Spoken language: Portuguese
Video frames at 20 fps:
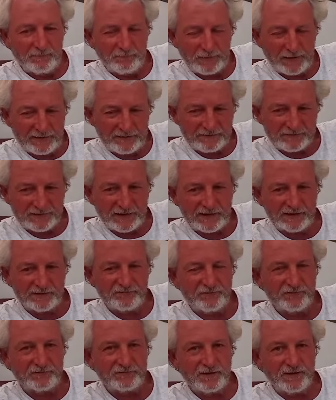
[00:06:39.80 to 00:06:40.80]
Mais
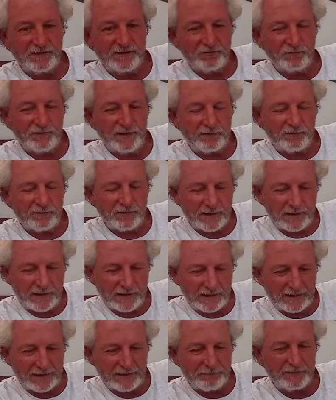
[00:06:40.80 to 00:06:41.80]
casos vão sair. Eu quero que
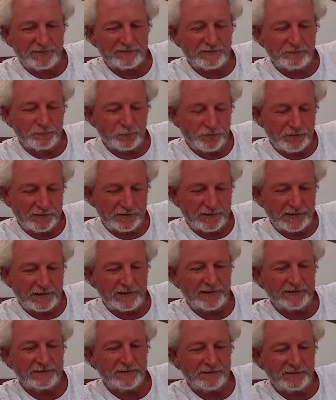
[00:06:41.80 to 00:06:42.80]
acabe essa
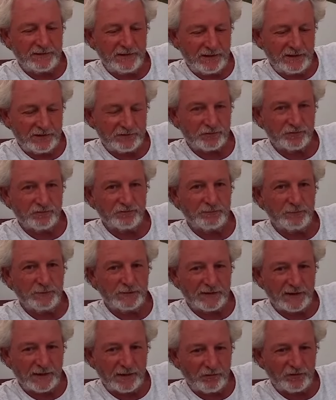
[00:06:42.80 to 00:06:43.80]
impunidade dentro do
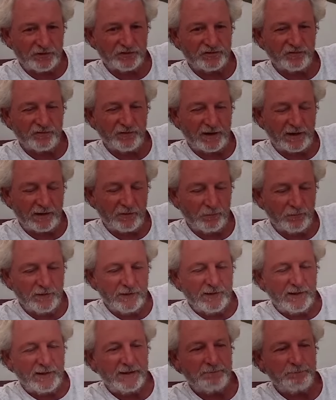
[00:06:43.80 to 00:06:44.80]
hospital regional
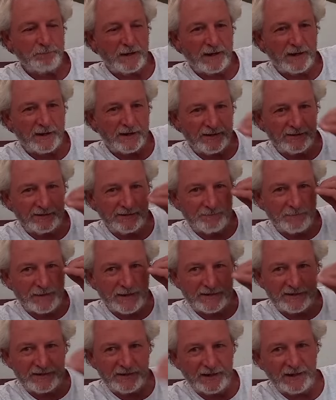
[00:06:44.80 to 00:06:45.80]
e parem de
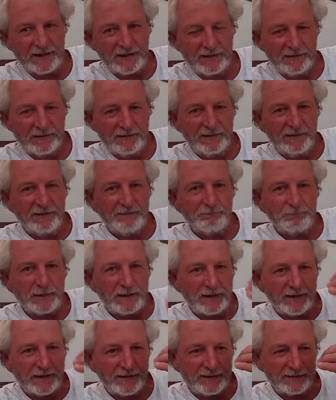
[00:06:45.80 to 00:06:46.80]
maquiar
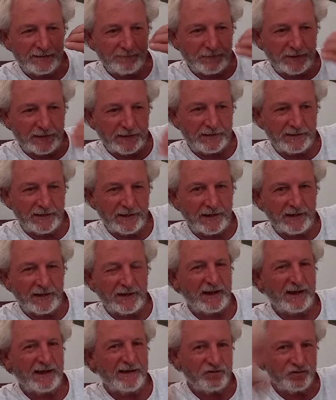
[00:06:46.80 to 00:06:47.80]
Pare de
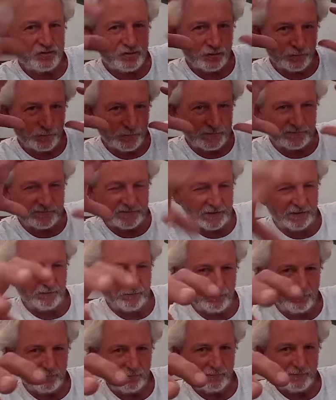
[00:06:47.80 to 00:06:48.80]
maquiar a
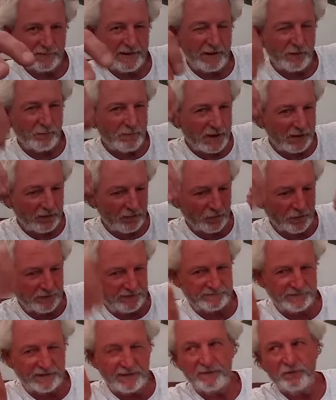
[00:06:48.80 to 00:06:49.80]
instituição. É uma
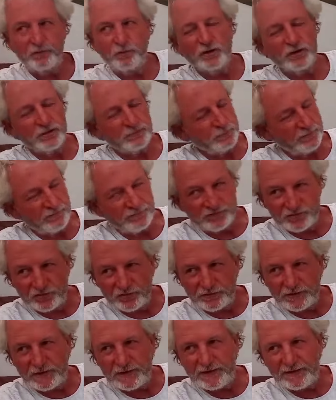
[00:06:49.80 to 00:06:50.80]
coisa, os
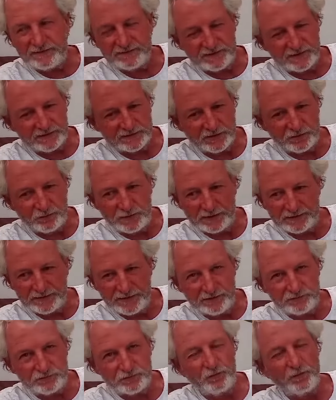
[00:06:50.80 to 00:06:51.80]
profissionais que estão lá
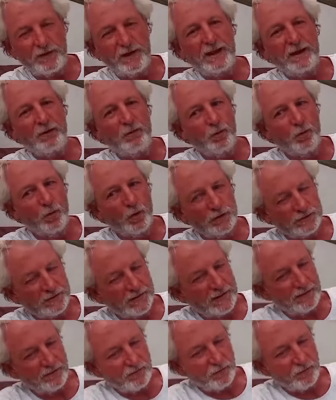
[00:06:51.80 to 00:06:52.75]
dentro é outra